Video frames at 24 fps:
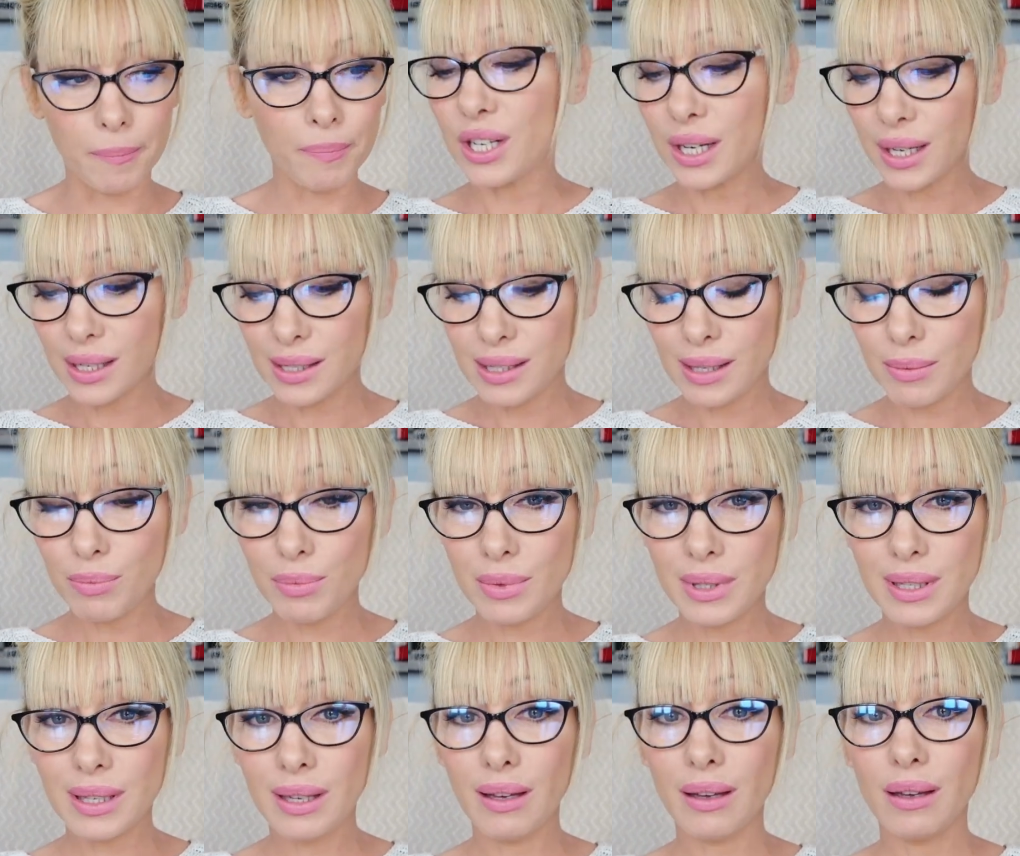J'ai
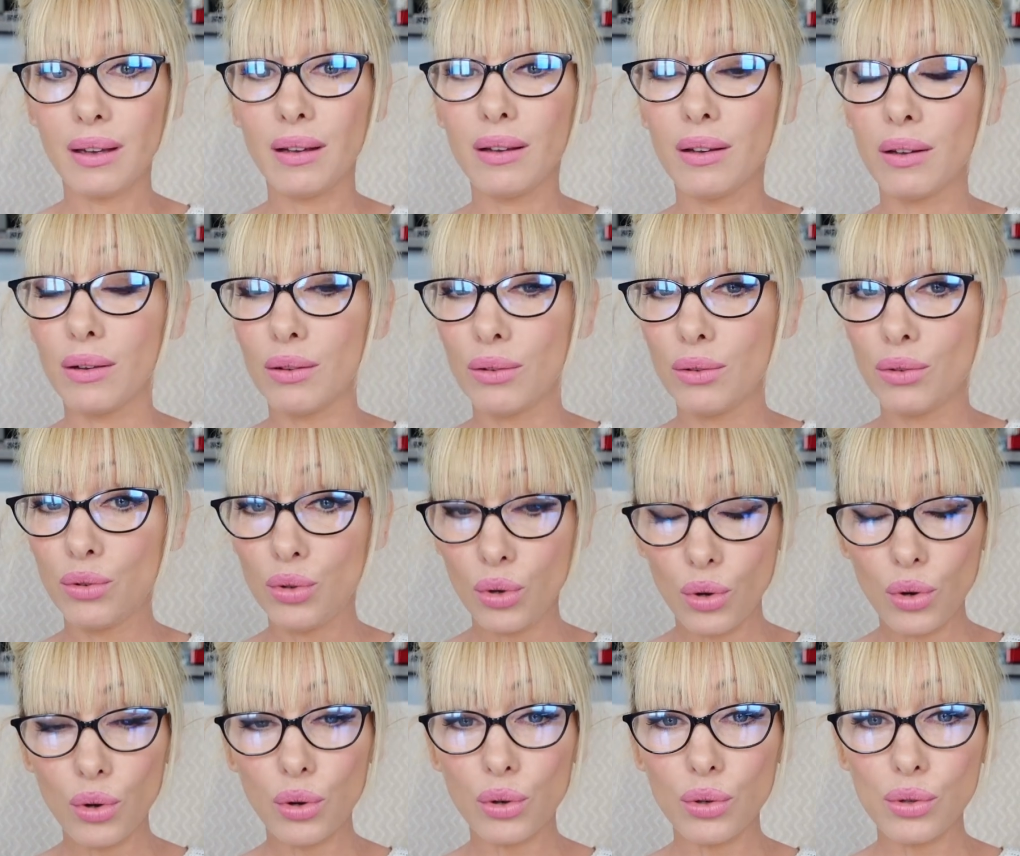accepté euh, de
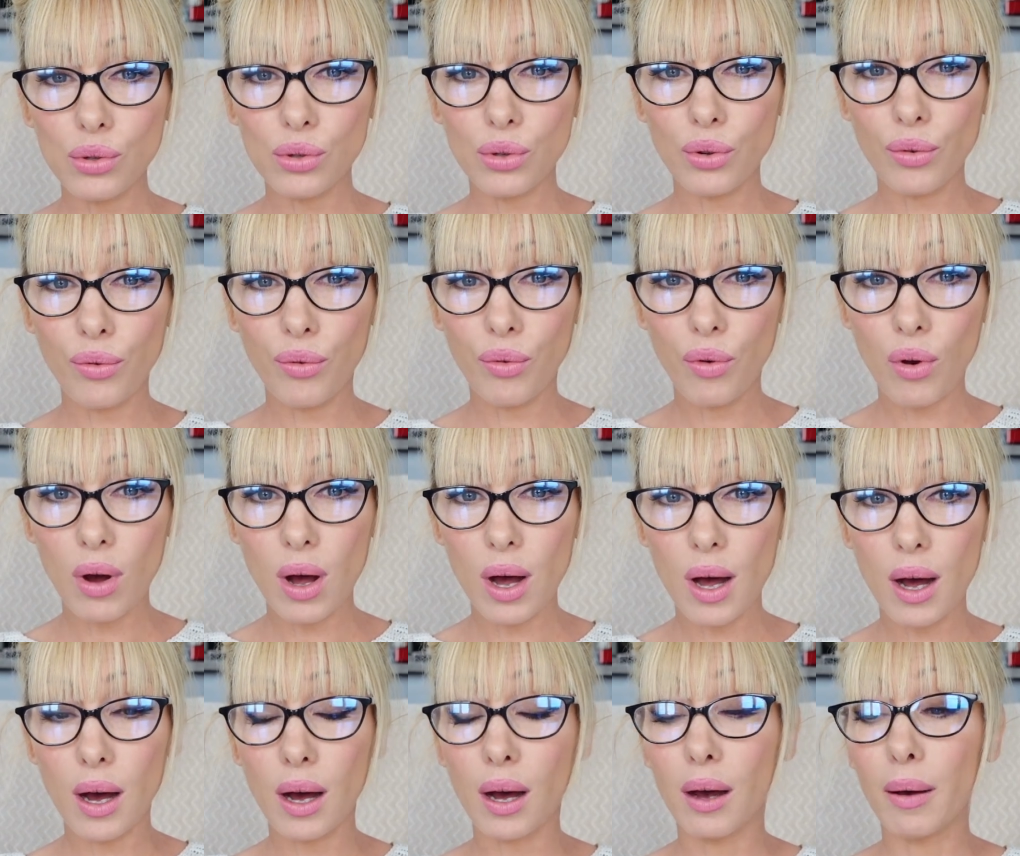le
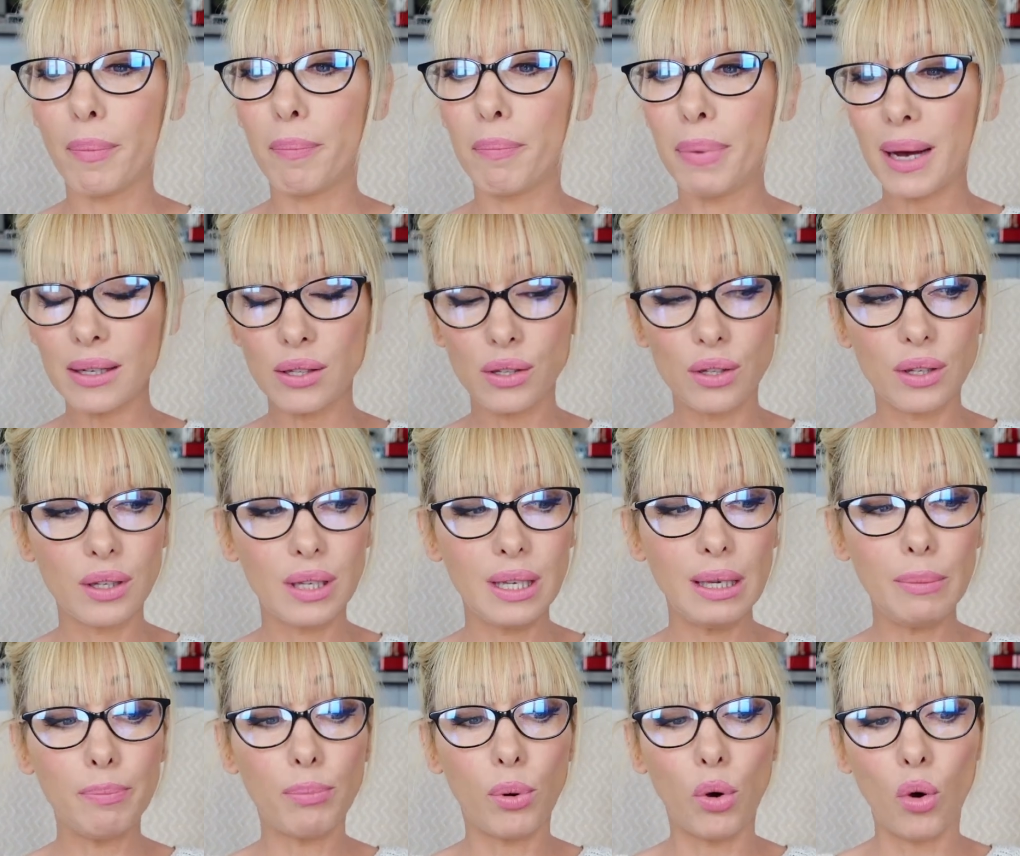recevoir parce
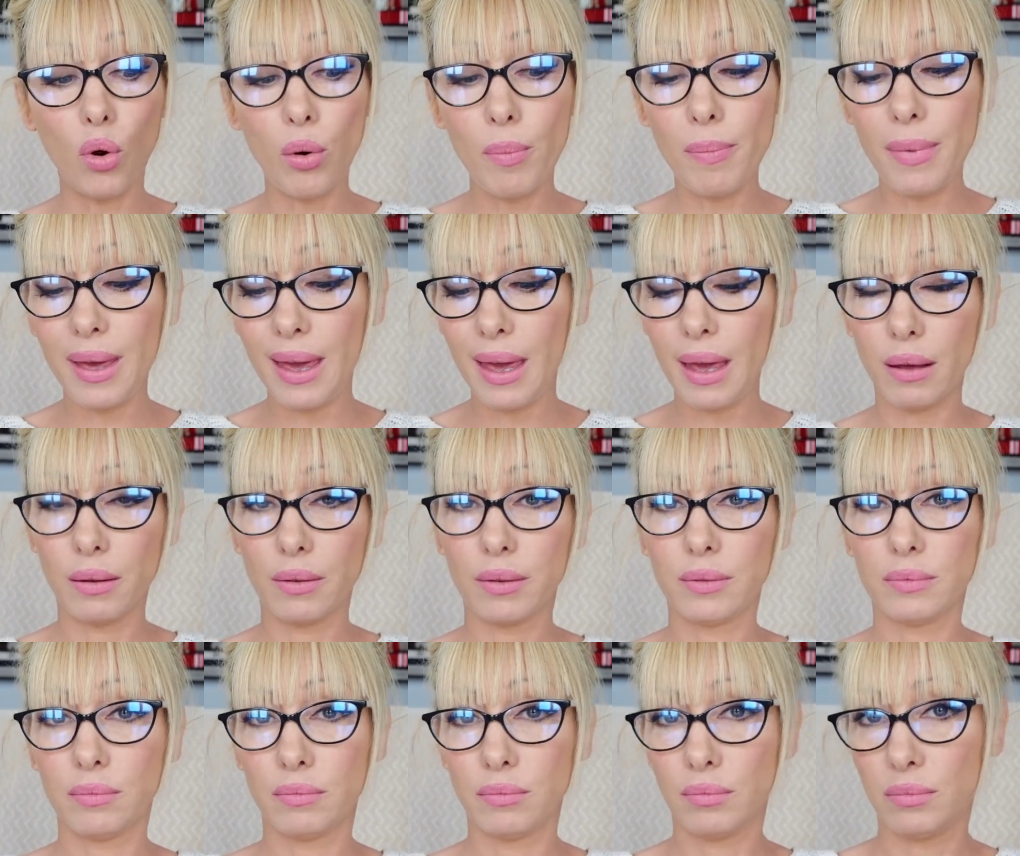qu'il promet
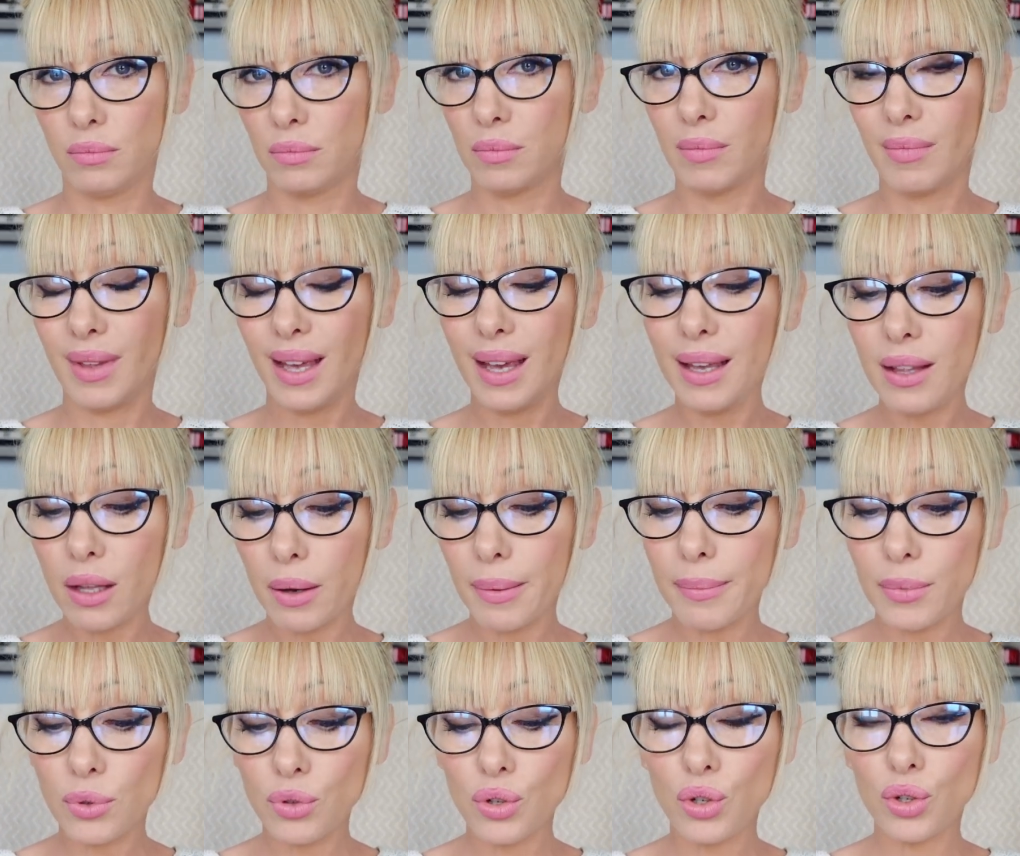
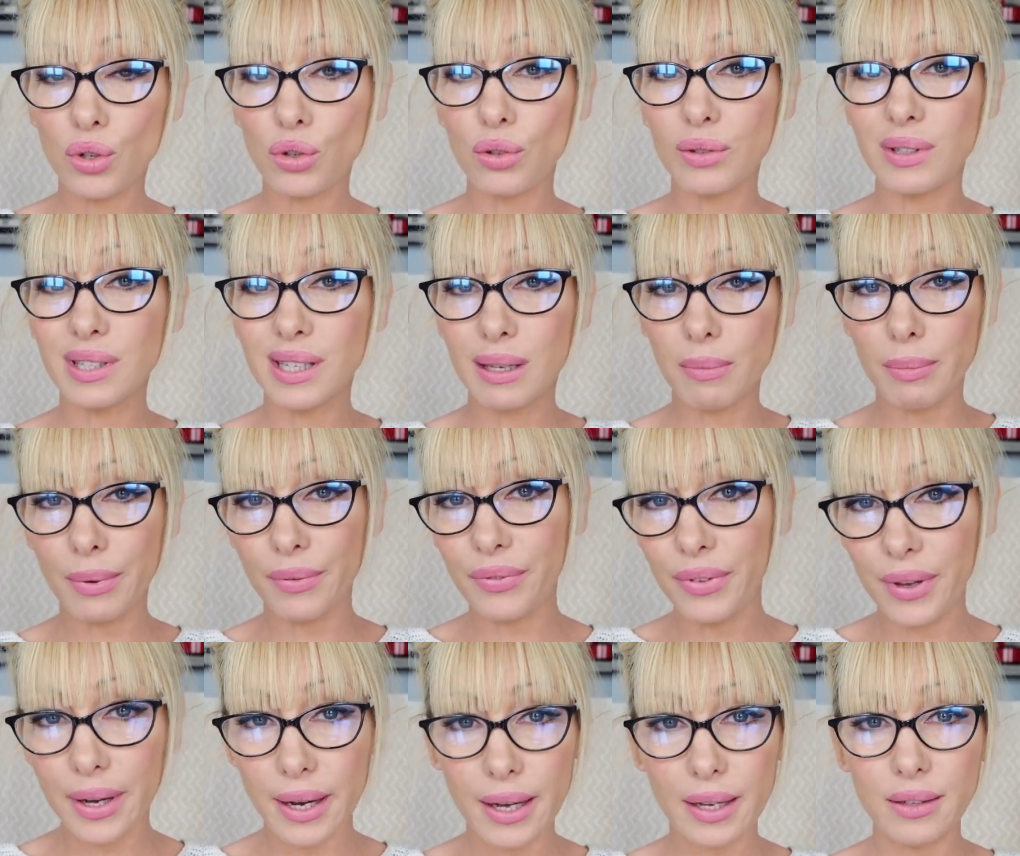énormément de choses qui
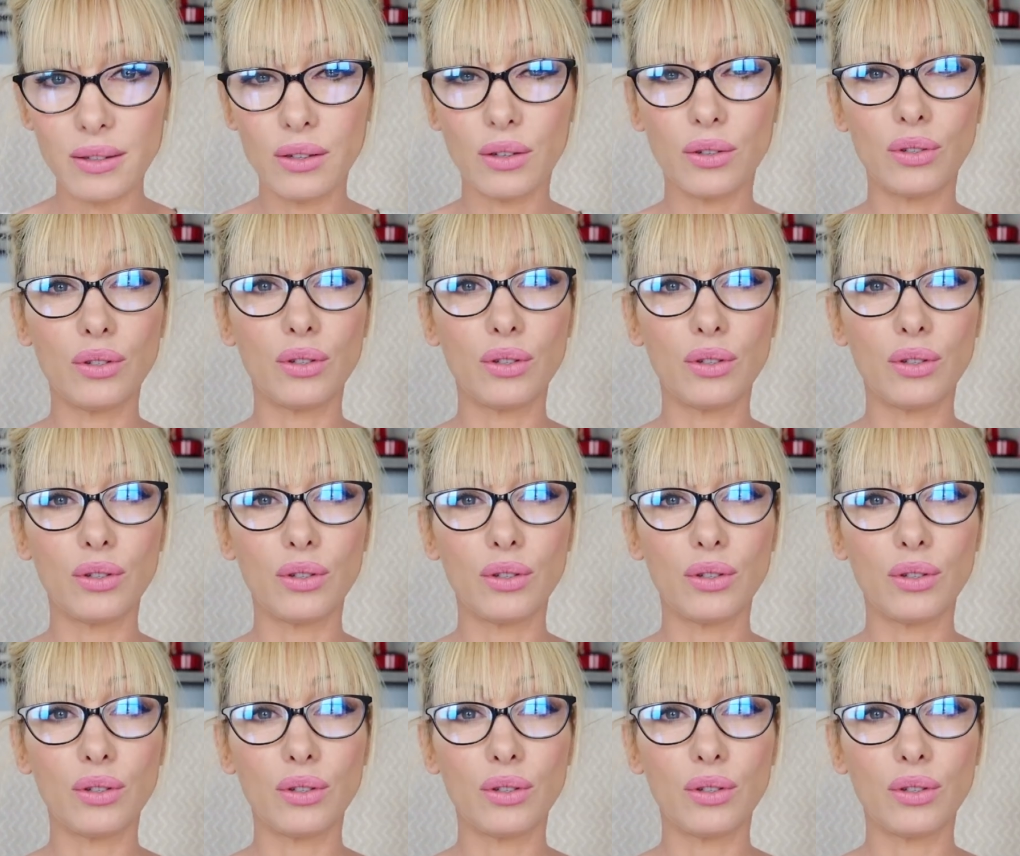m'intéressent dans le